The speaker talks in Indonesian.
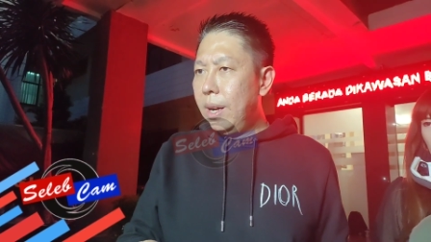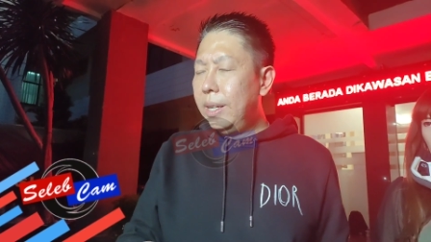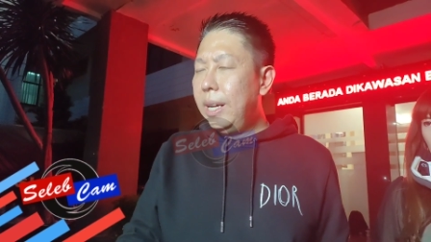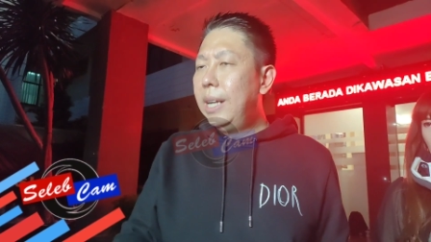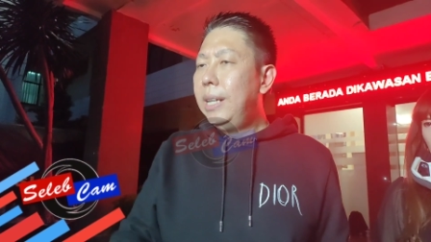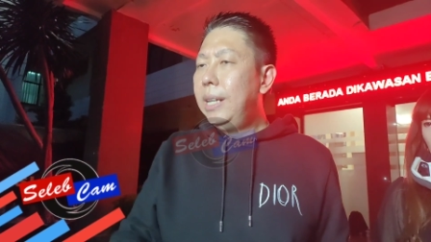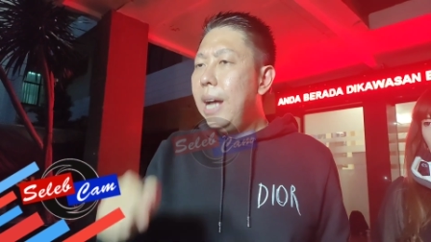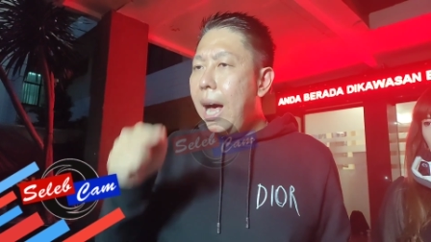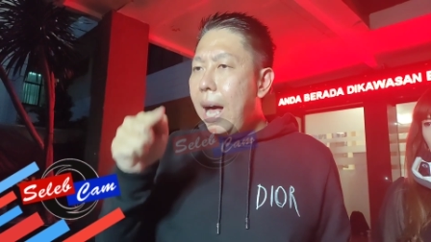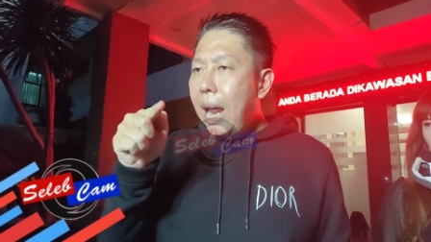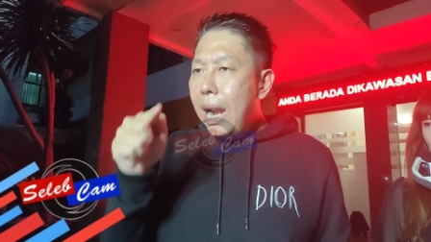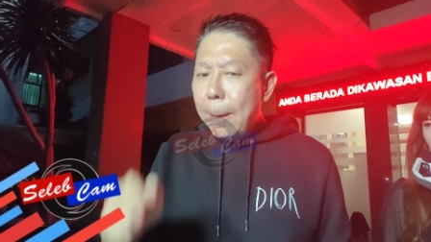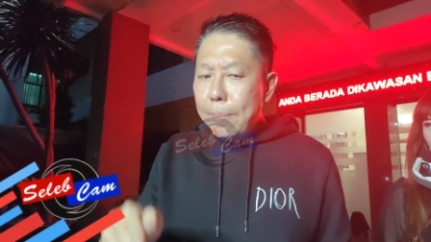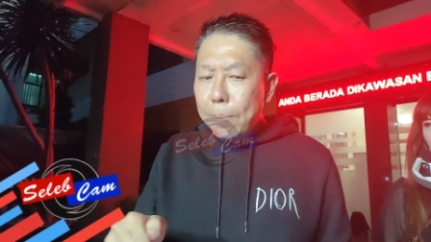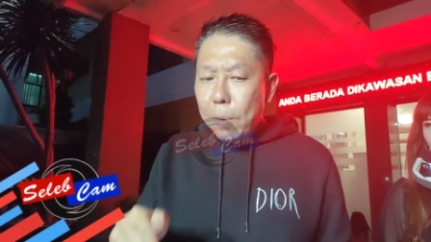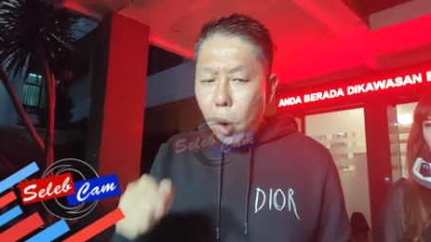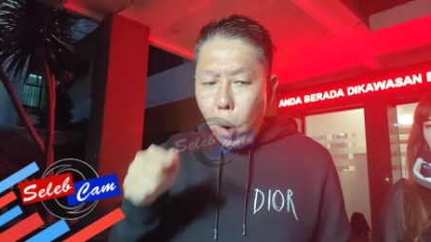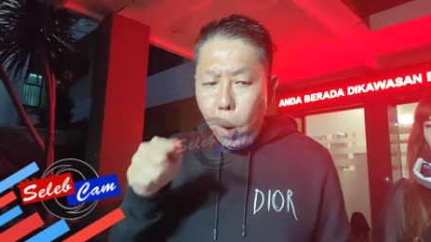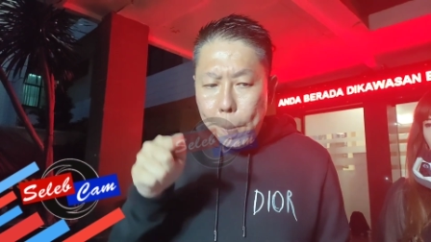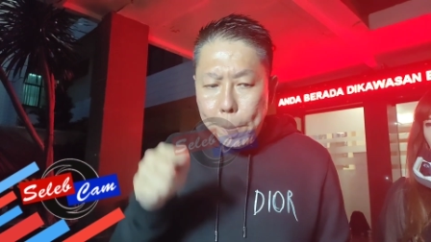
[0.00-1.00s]
di
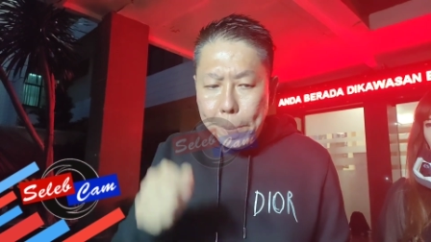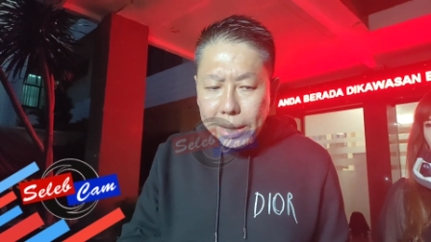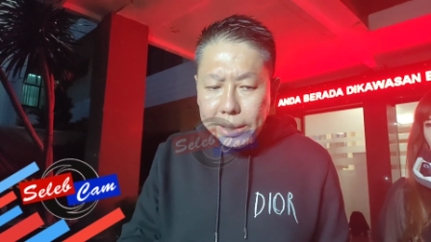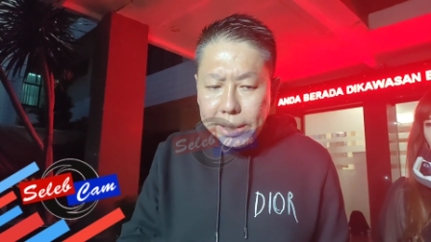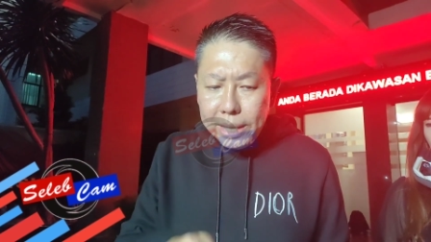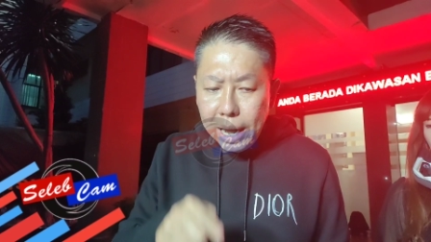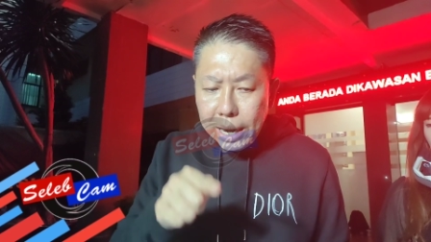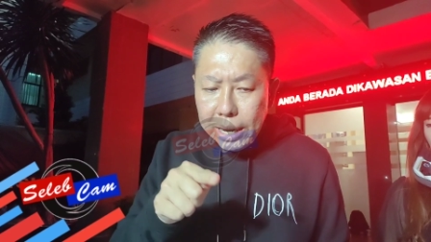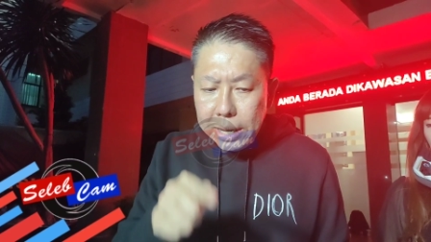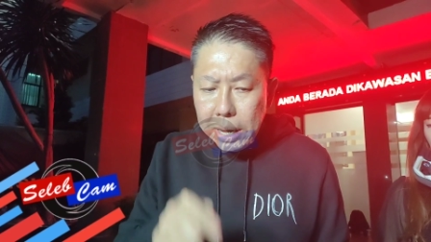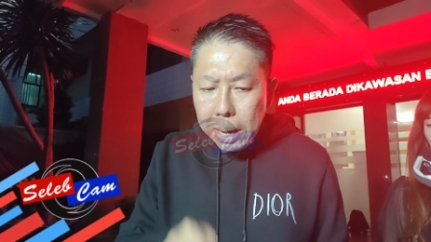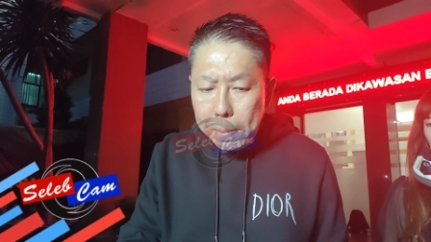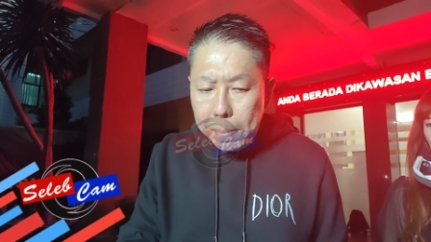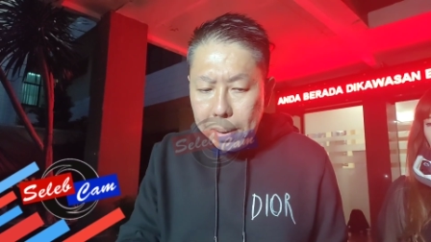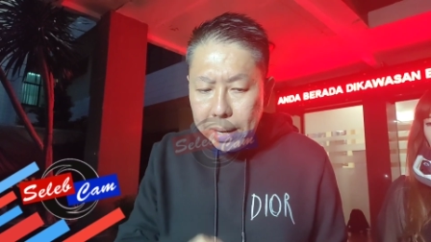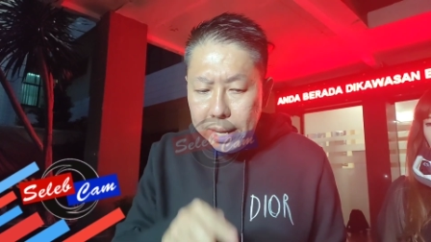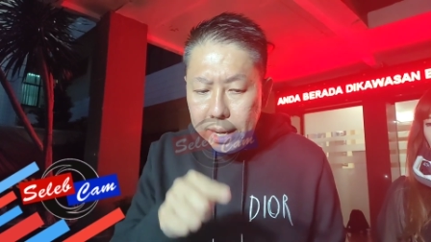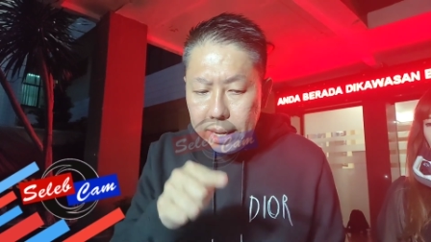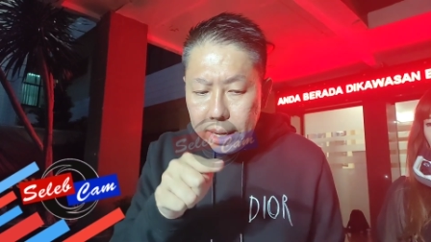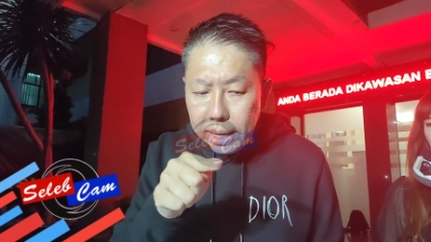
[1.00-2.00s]
dalam obat yang dia
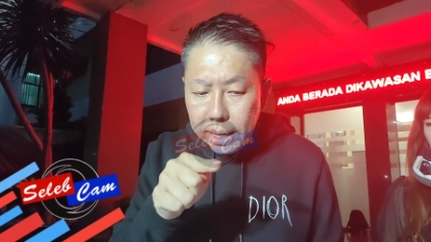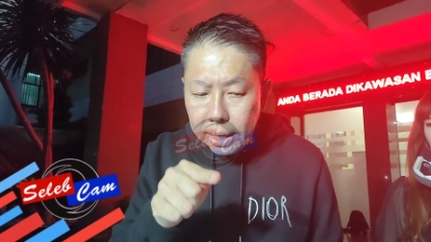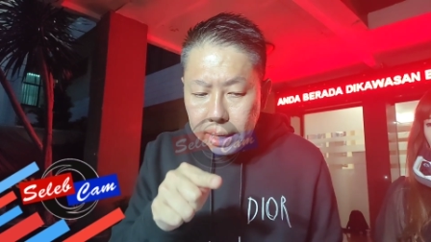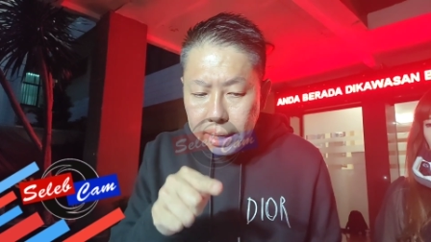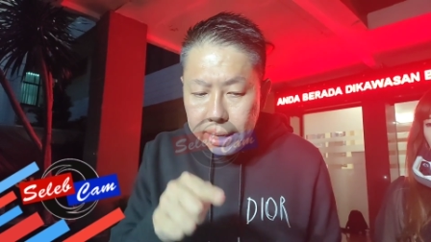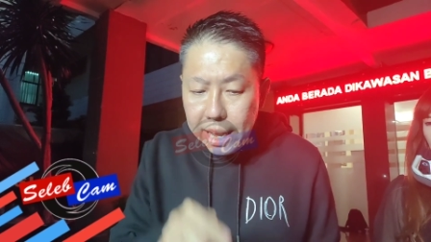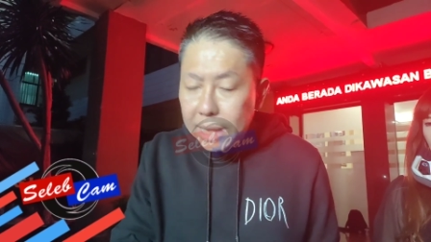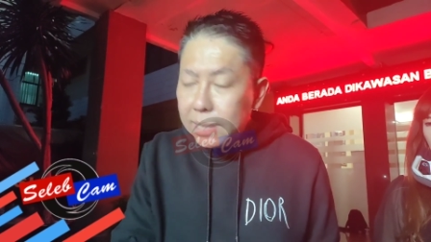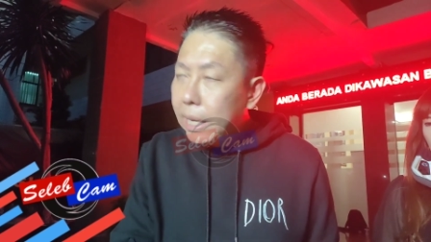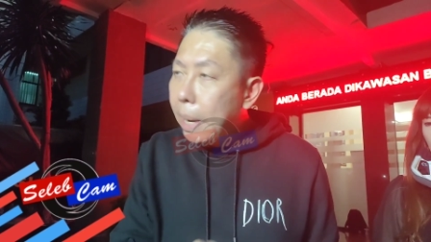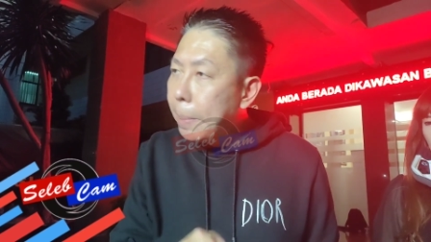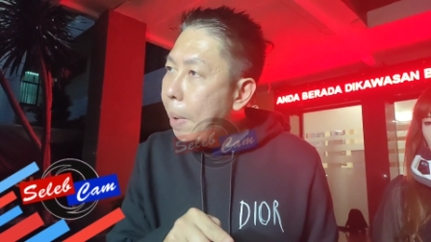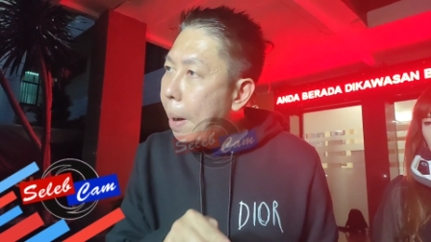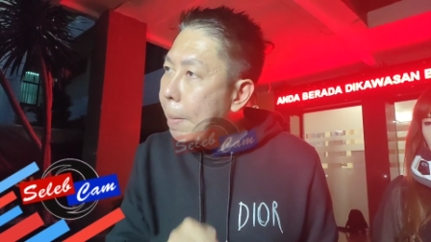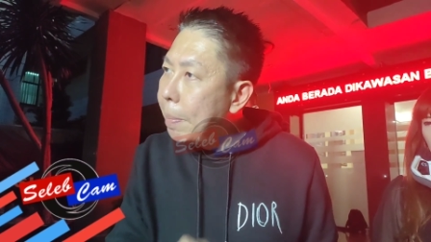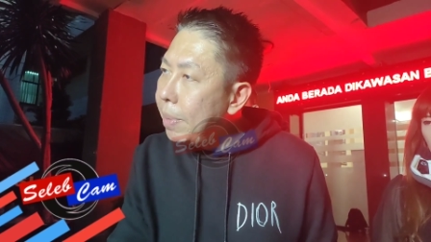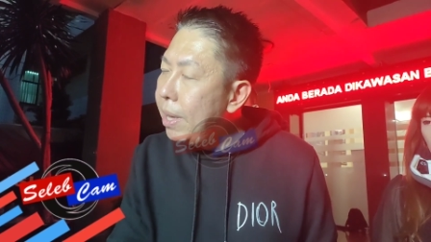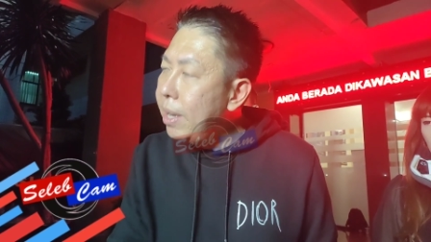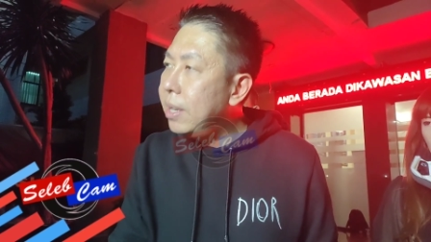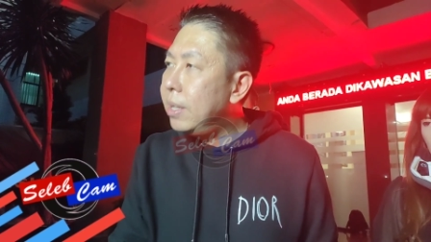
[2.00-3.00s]
beli dia
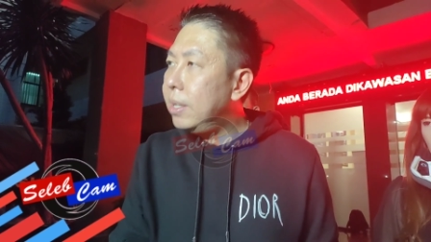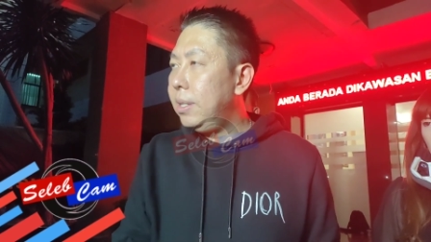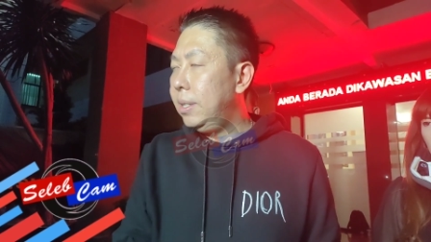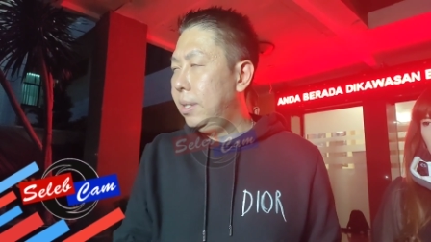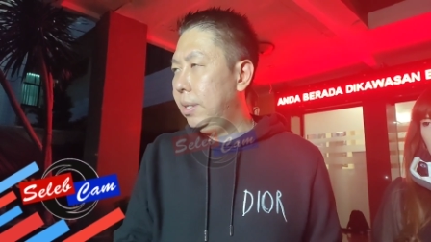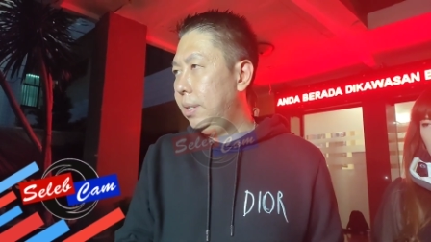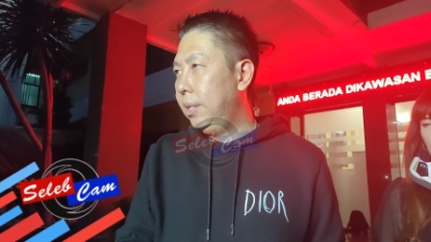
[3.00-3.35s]
sepam ini